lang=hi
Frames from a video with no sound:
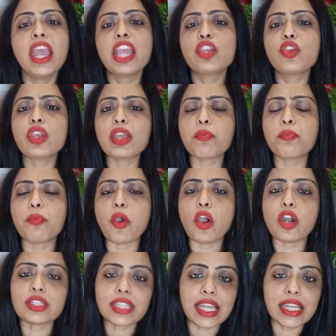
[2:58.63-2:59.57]
क्योंकि
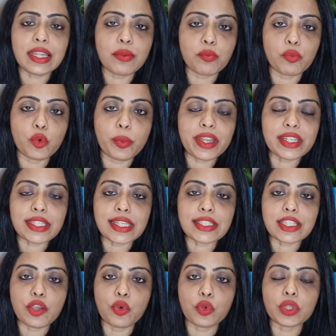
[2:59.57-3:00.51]
बहुत सारी मूवमेंट्स
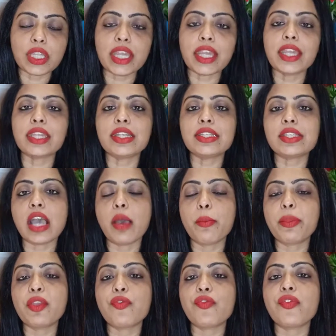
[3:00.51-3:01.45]
ऐसे होते हैं कि जहाँ पे